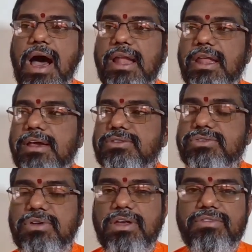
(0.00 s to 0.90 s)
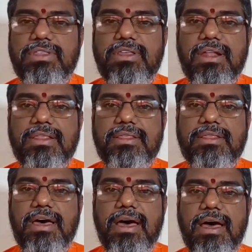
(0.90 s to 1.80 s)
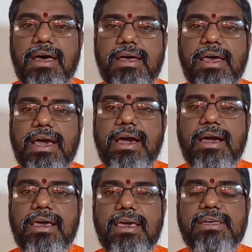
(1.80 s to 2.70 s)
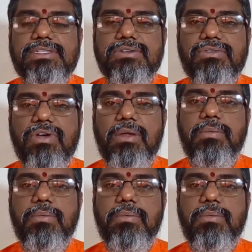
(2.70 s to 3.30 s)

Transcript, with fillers: ఆ నేర్చుకున్న విద్యనంతా కక్కేసి నువ్వు